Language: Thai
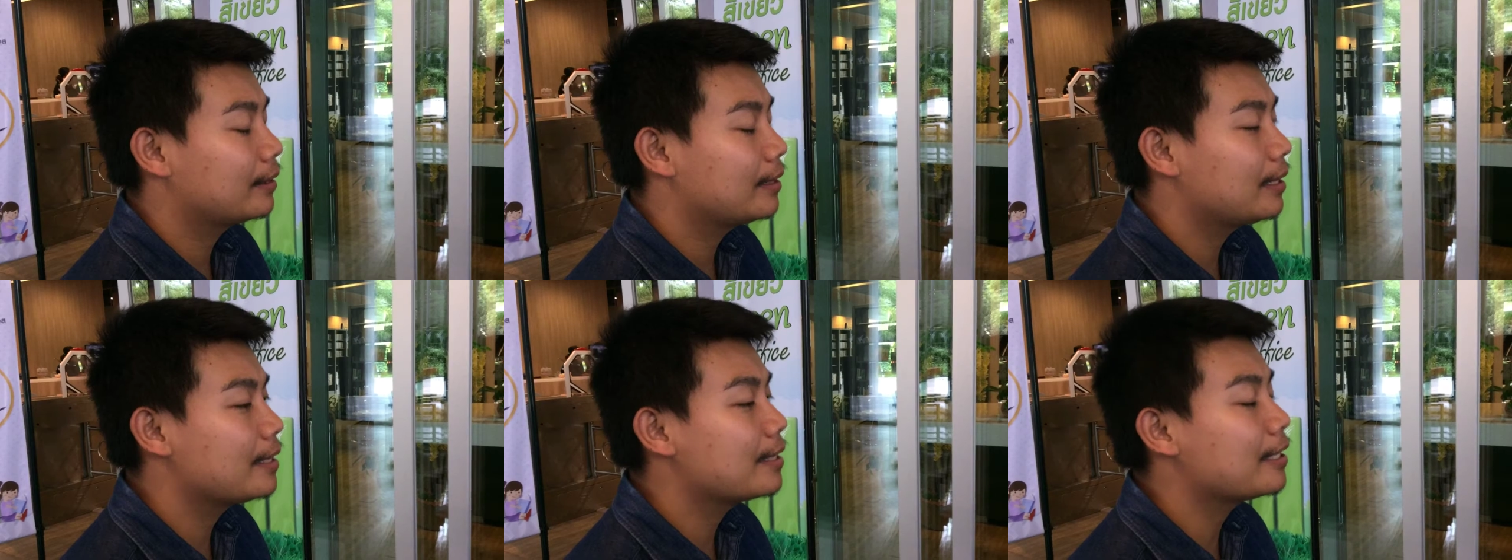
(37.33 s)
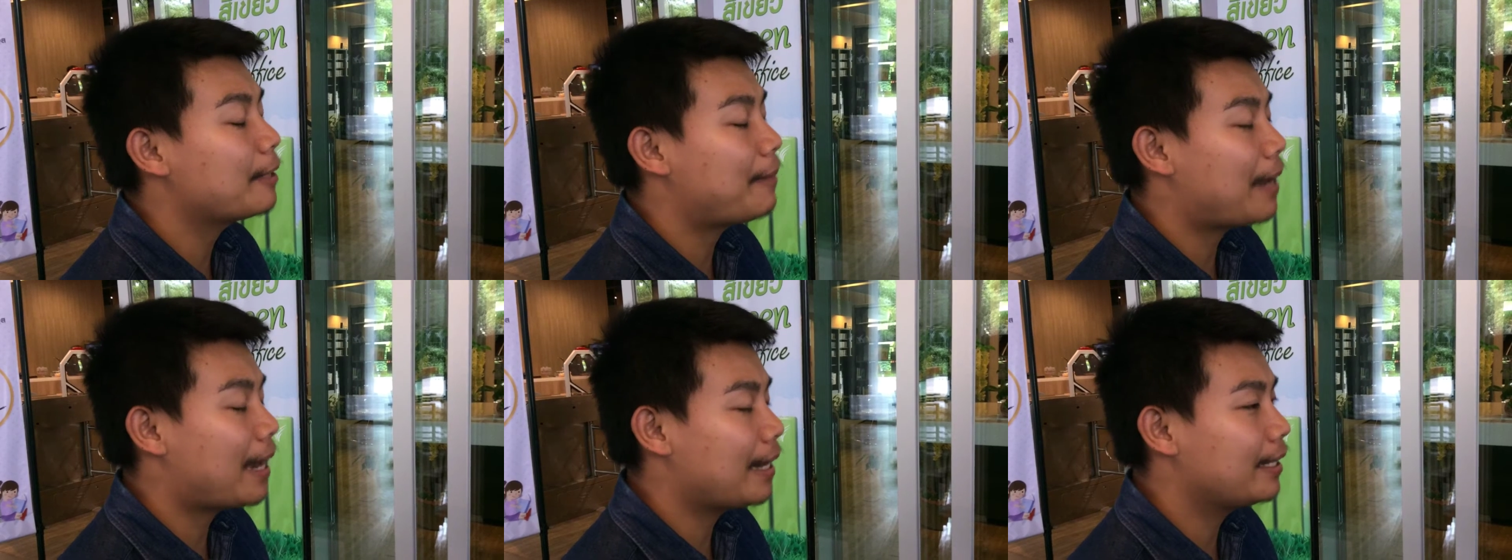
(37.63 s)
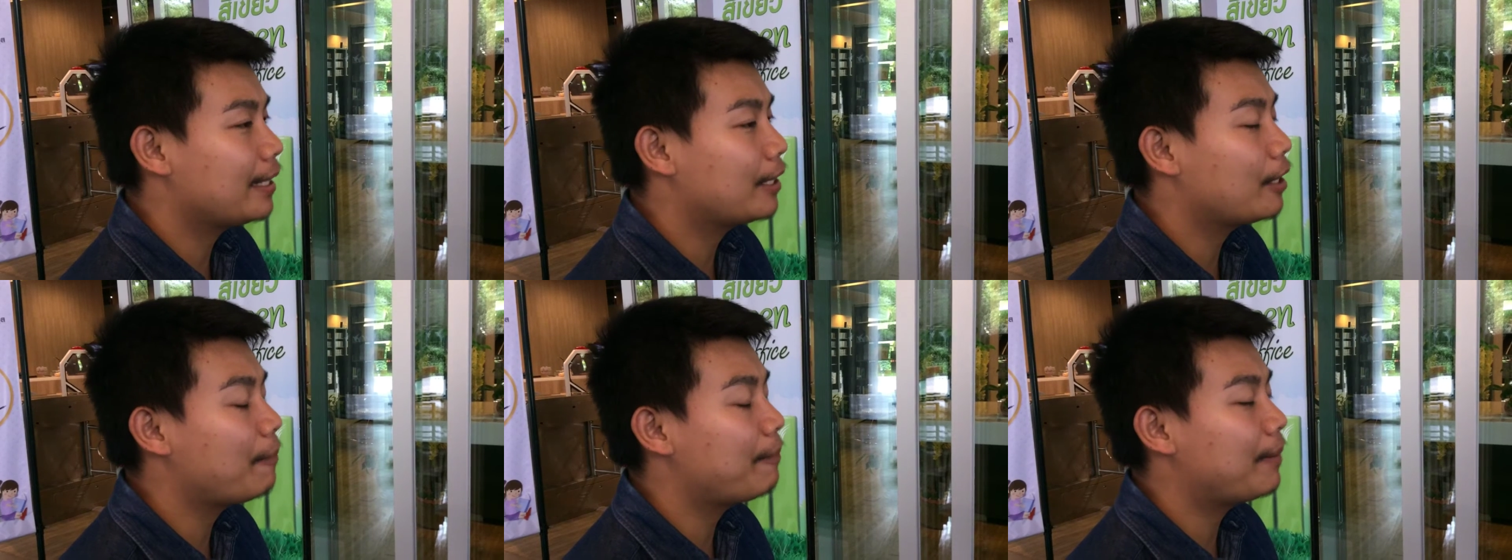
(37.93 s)
ซึ่งสัปดาห์
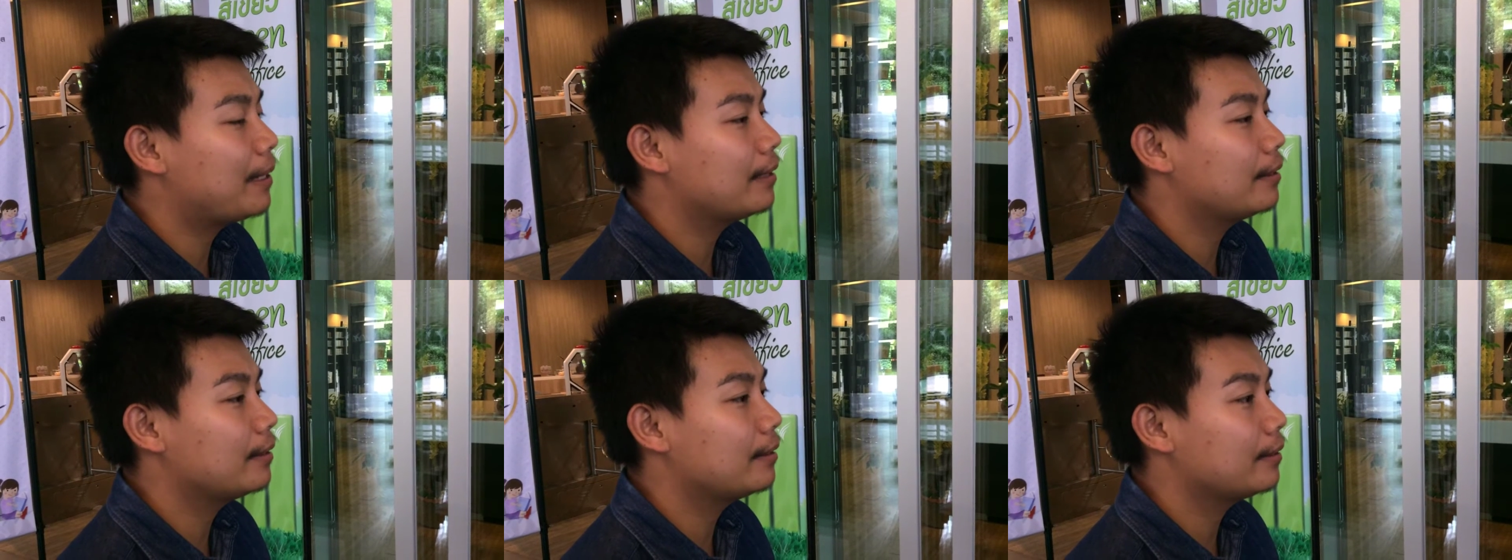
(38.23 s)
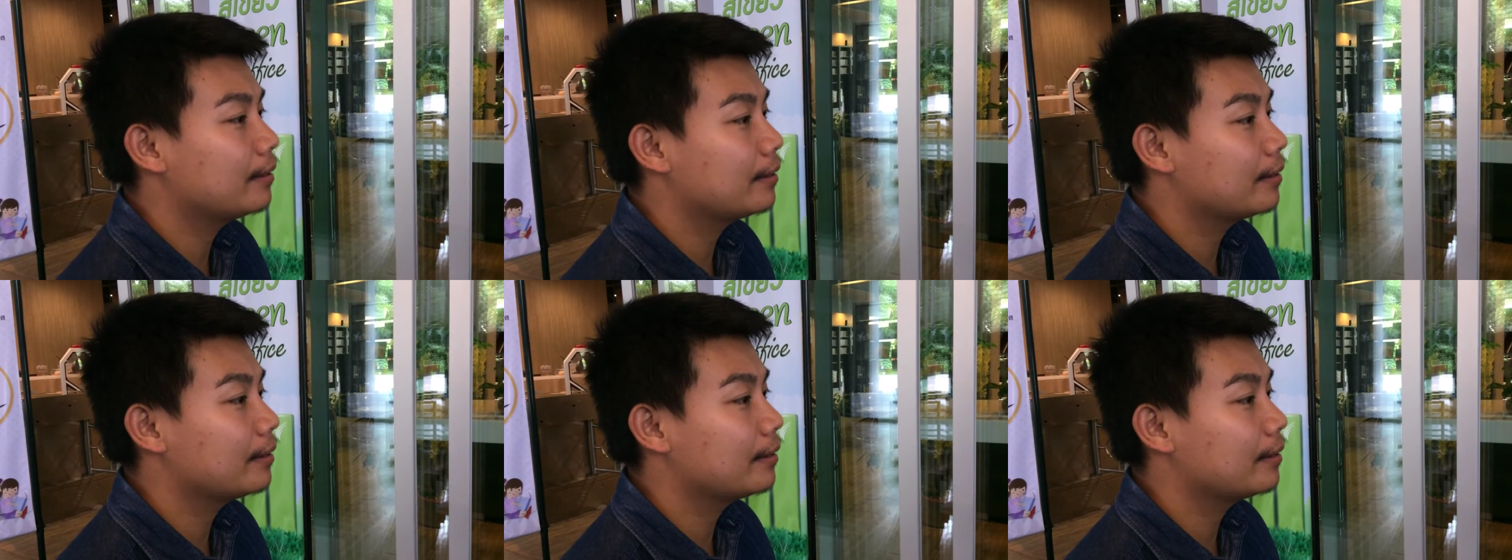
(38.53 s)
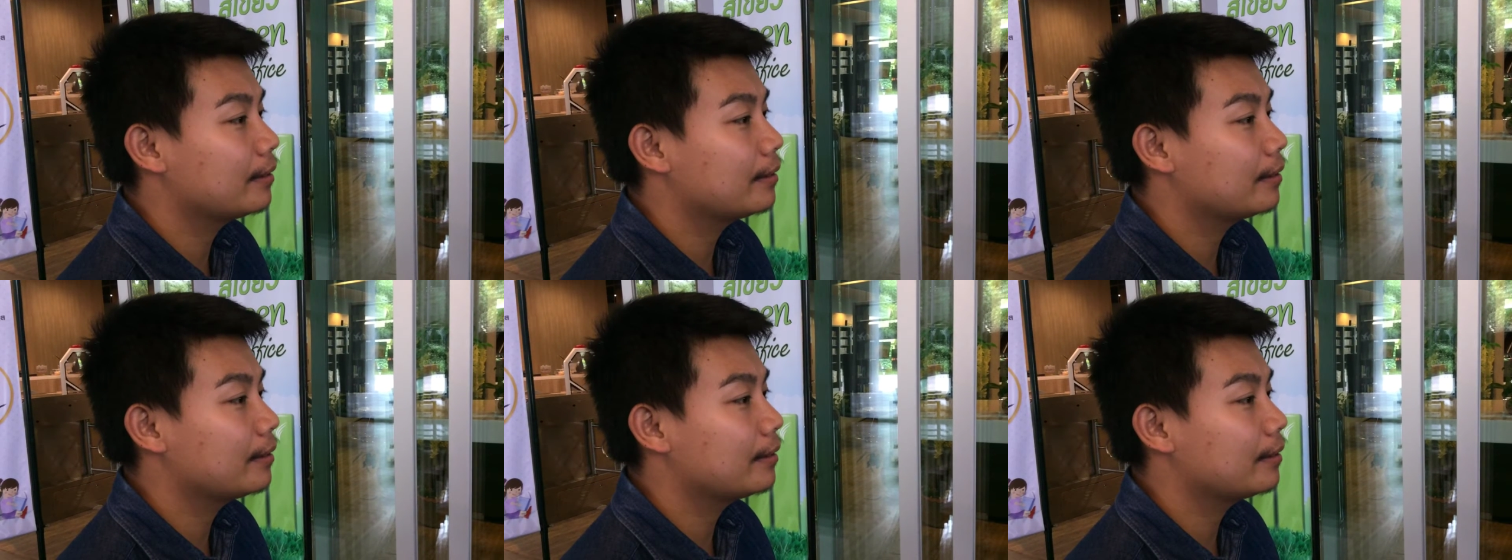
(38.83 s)
นี้ก็เป็นสัป